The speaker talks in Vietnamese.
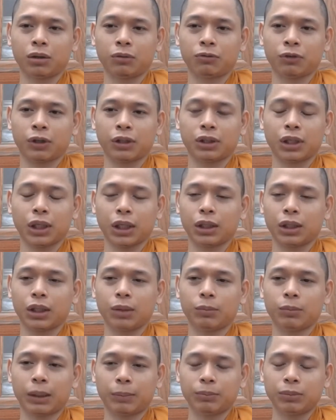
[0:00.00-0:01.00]
nó phải ghê
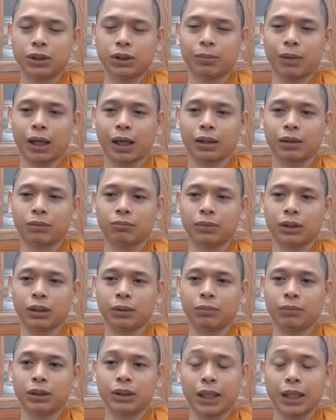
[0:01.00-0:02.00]
gớm lắm người bạn
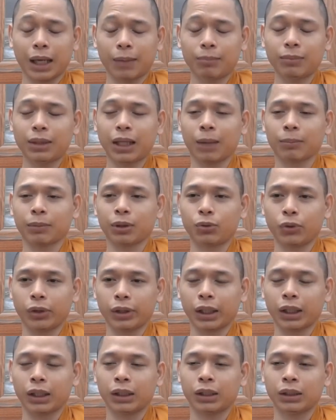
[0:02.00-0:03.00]
mình mới dám làm cái
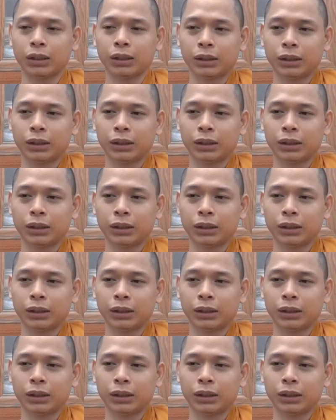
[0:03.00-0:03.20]
chuyện này